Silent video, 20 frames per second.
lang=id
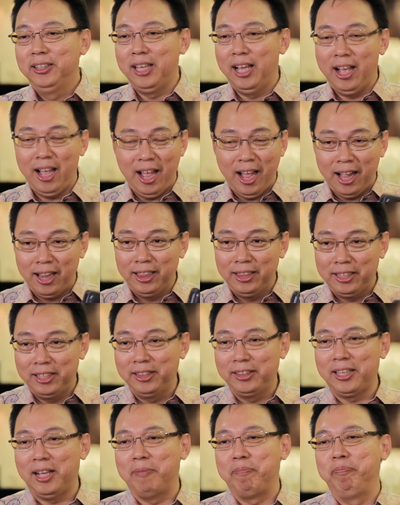tentang
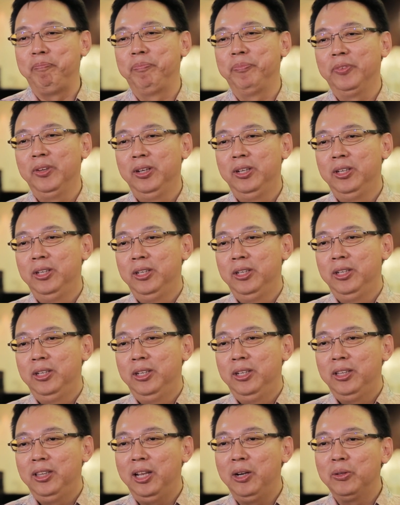Alkitab.
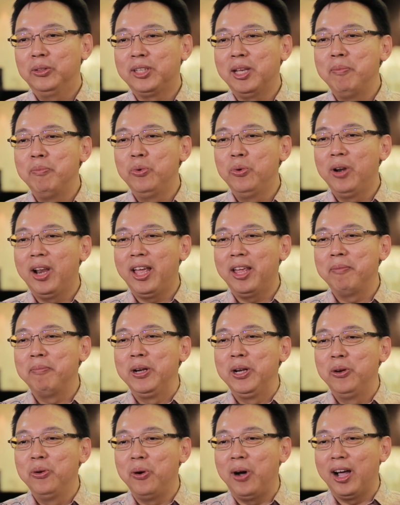Lalu saya mulai
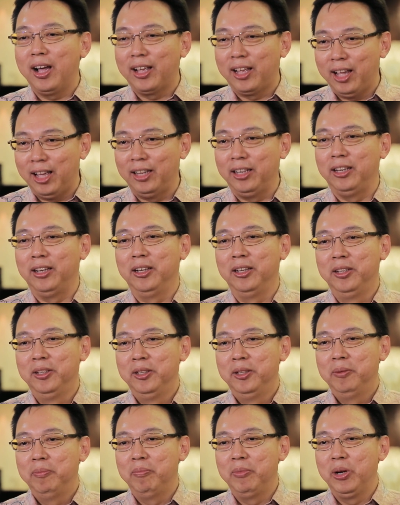mendoakan,
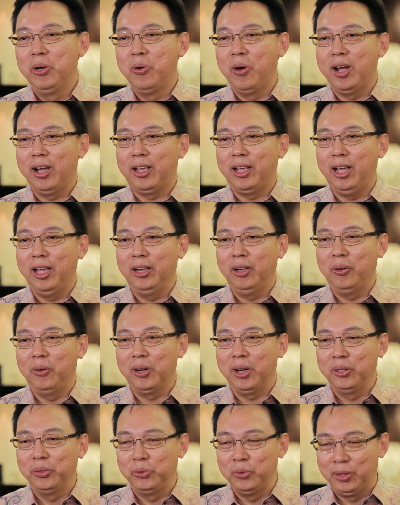mendoakan
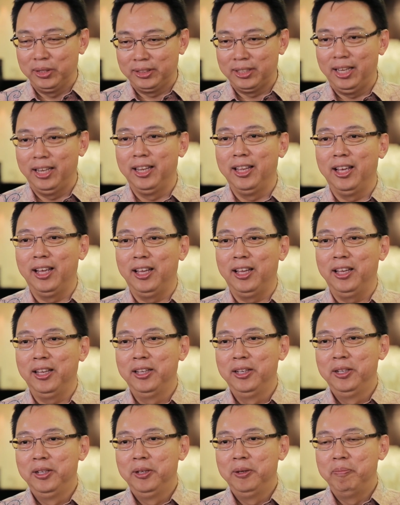orang tua saya,
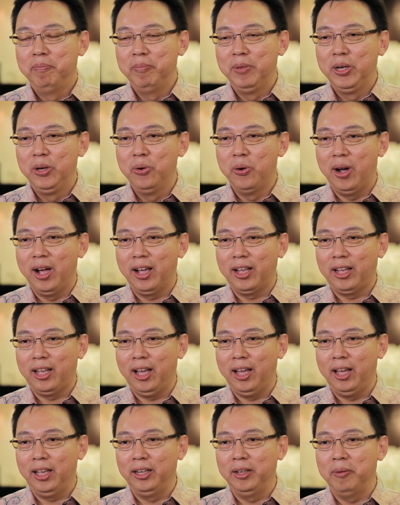
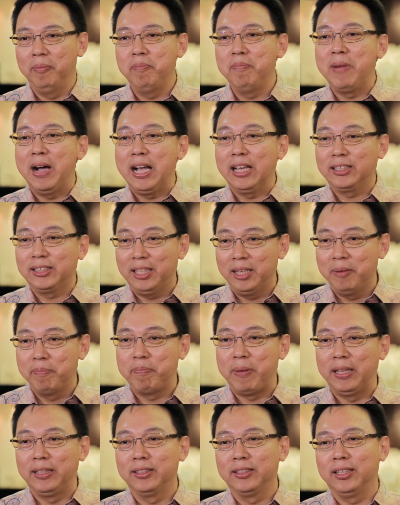mendoakan masa
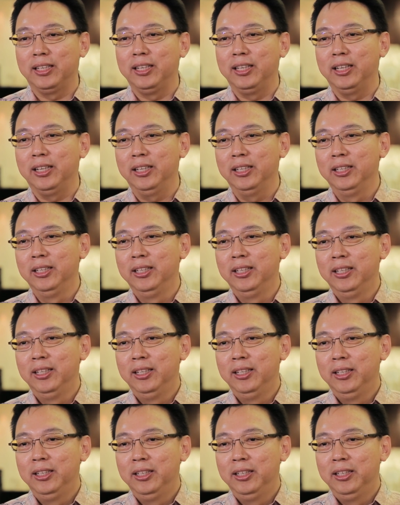depan saya.
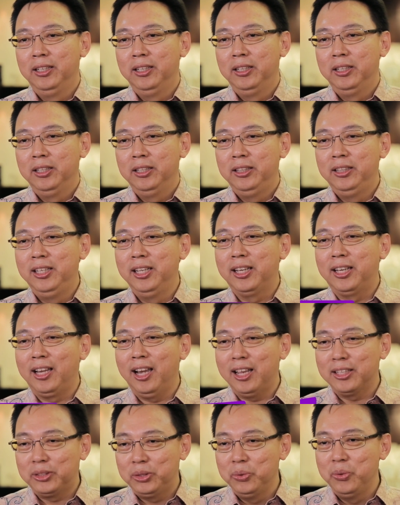Di
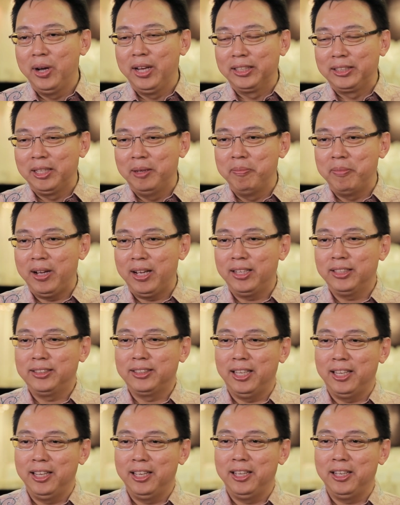kelas 2 SMA
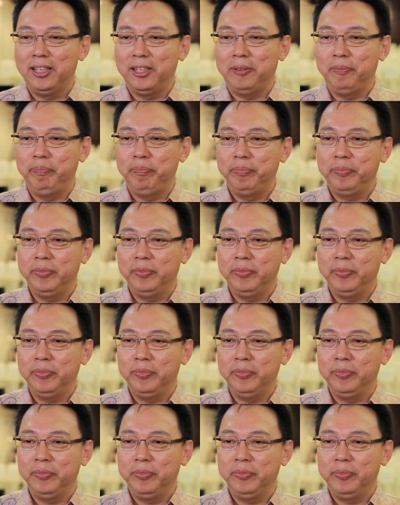saya